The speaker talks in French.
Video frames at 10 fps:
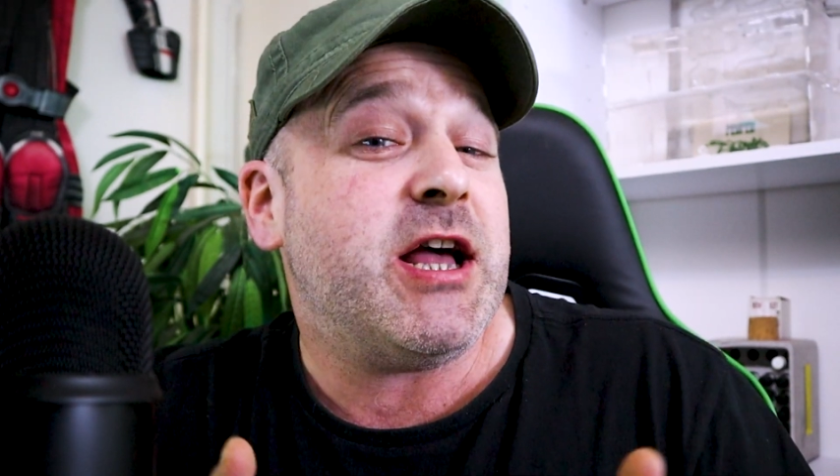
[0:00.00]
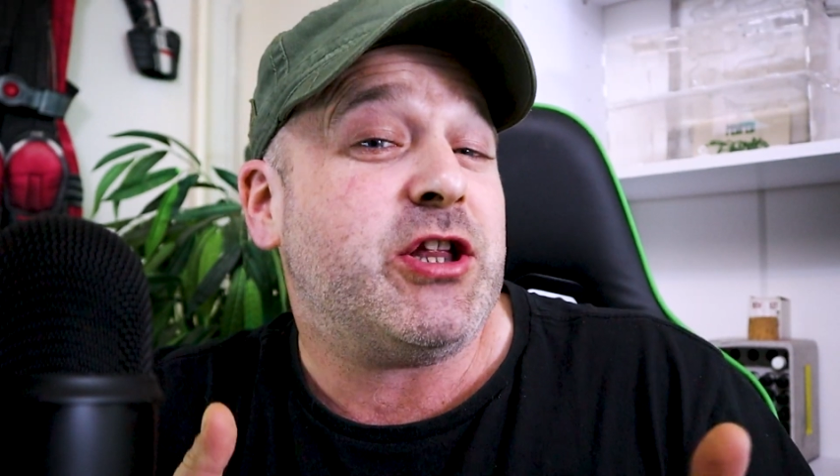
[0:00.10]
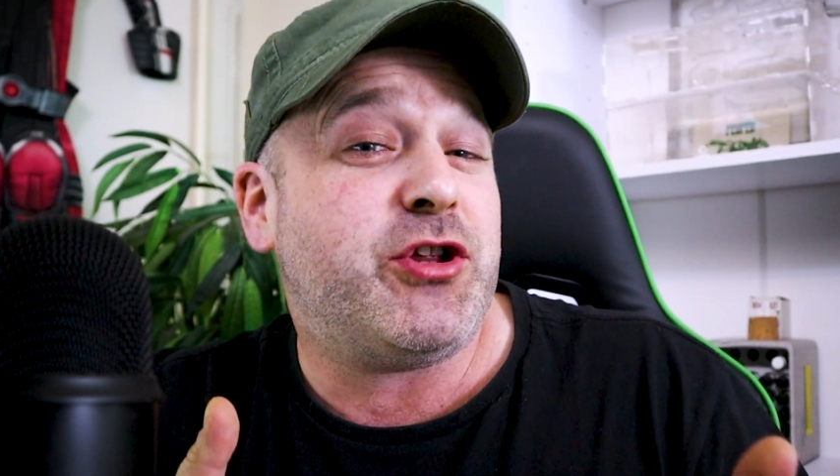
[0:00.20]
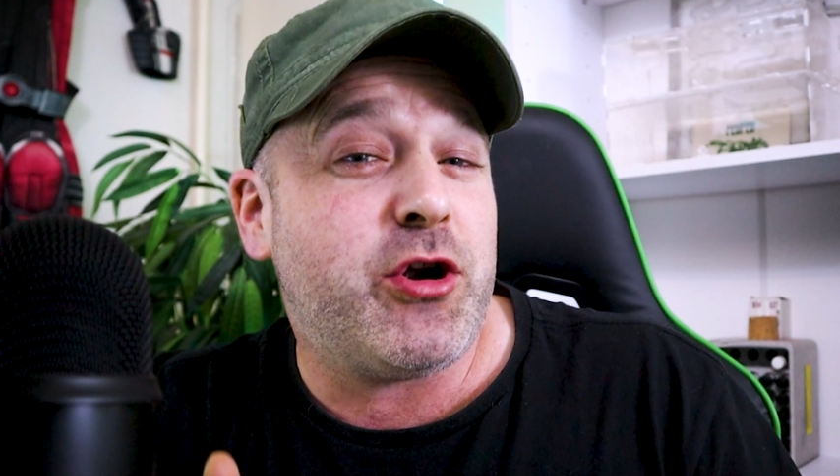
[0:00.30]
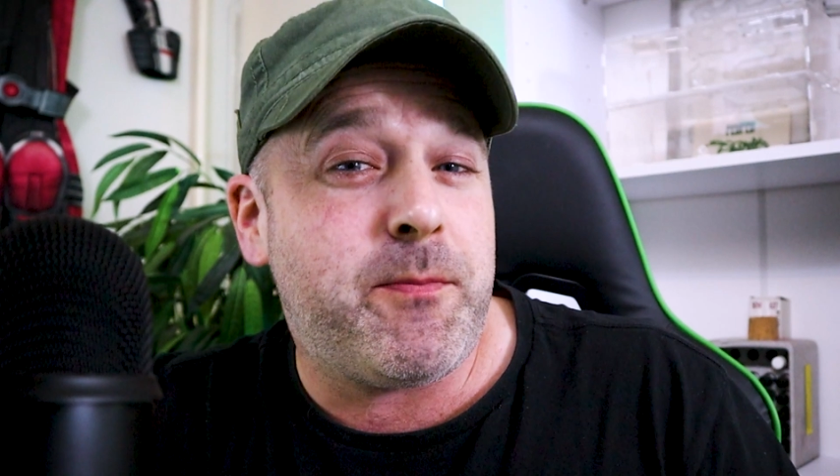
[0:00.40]

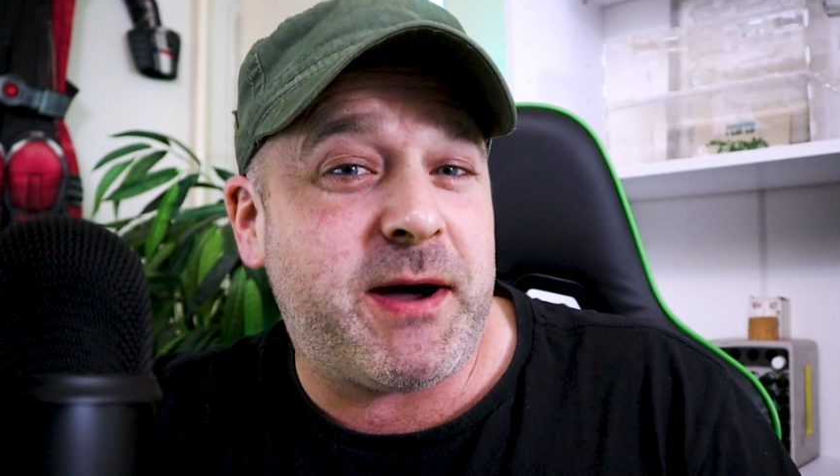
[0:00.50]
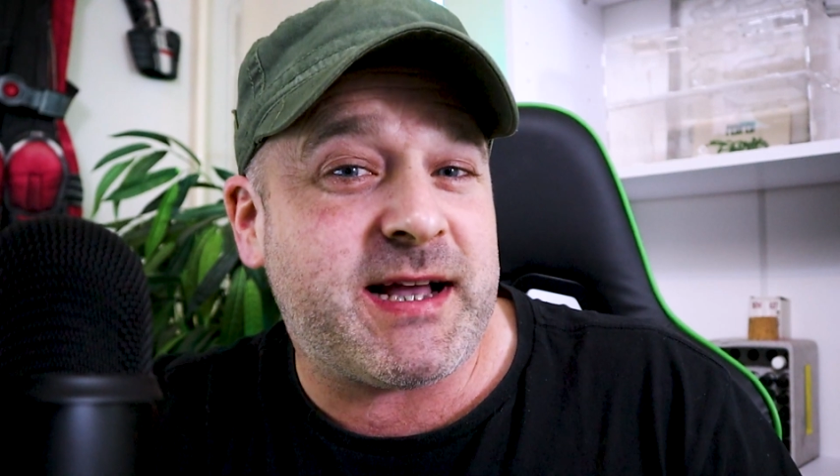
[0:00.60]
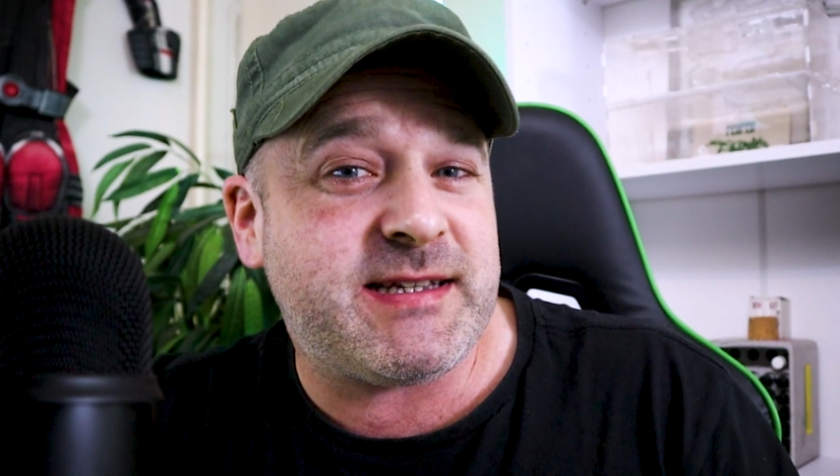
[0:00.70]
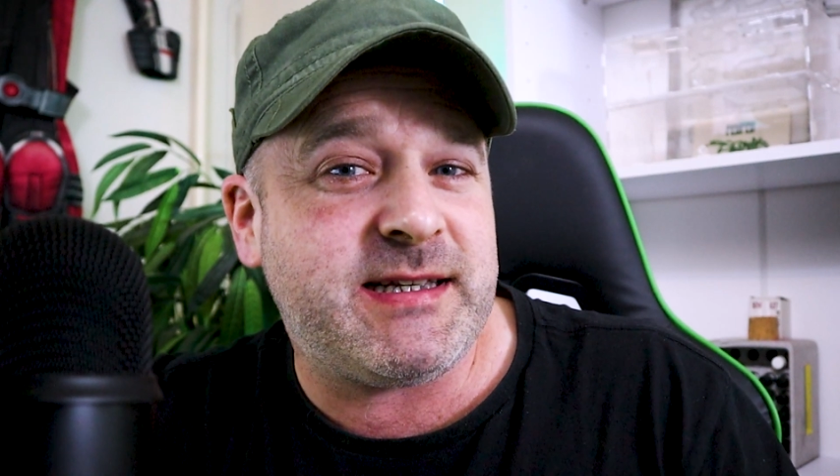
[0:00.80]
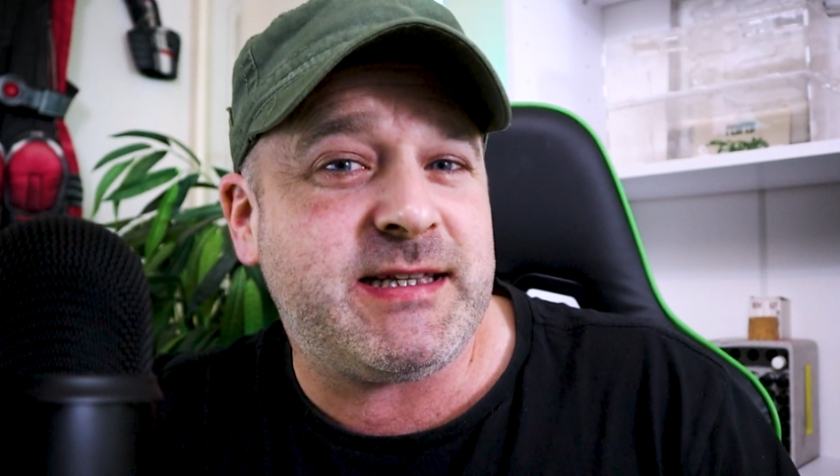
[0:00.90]
dans le
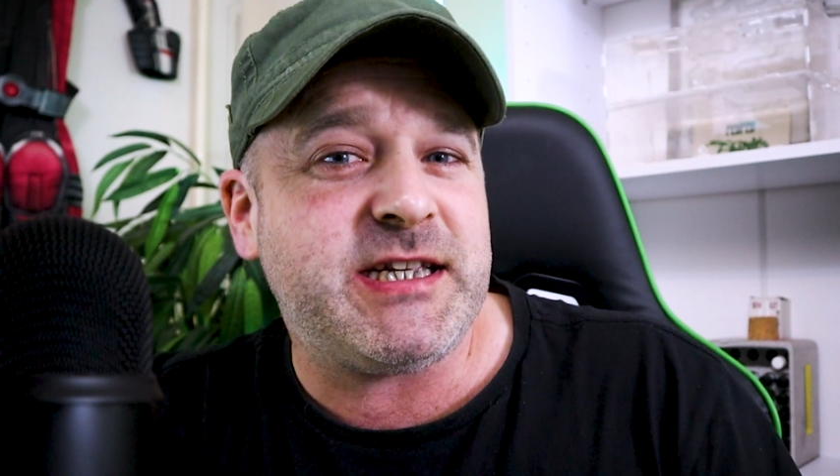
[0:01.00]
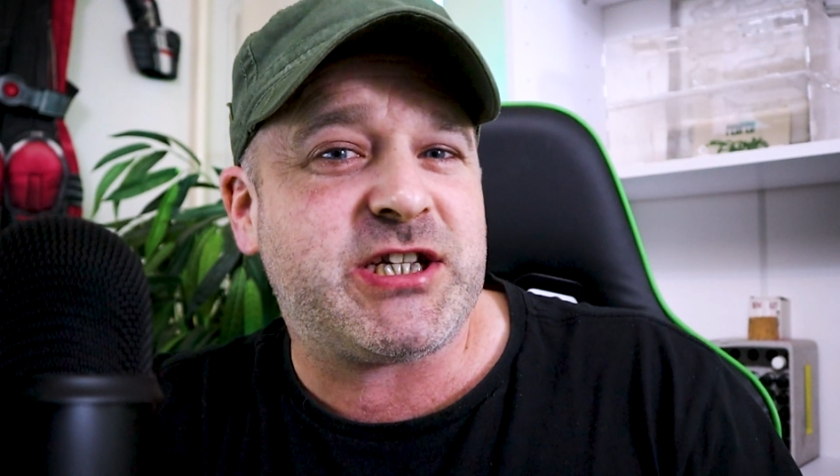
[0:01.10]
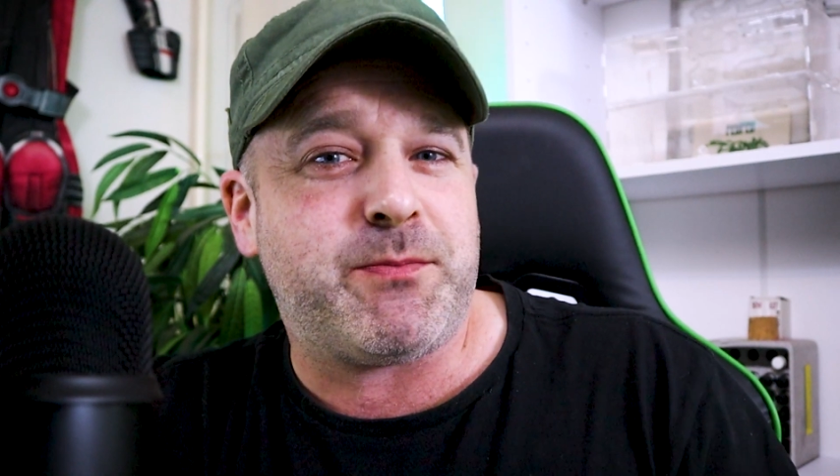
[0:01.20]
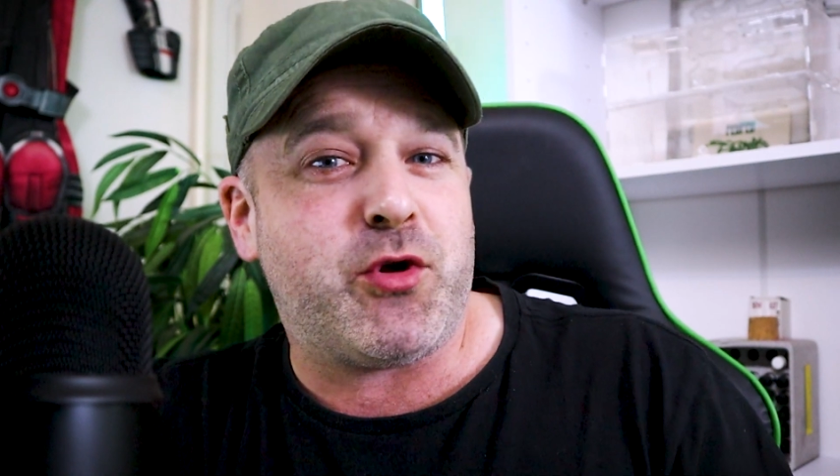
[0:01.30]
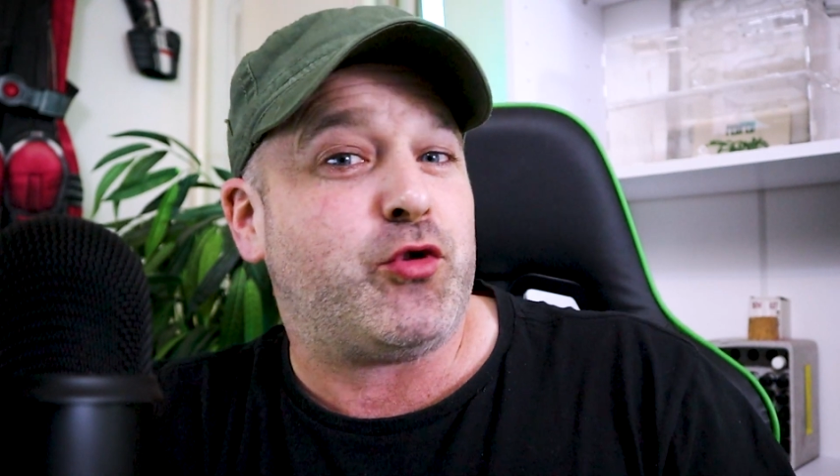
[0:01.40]
parasitisme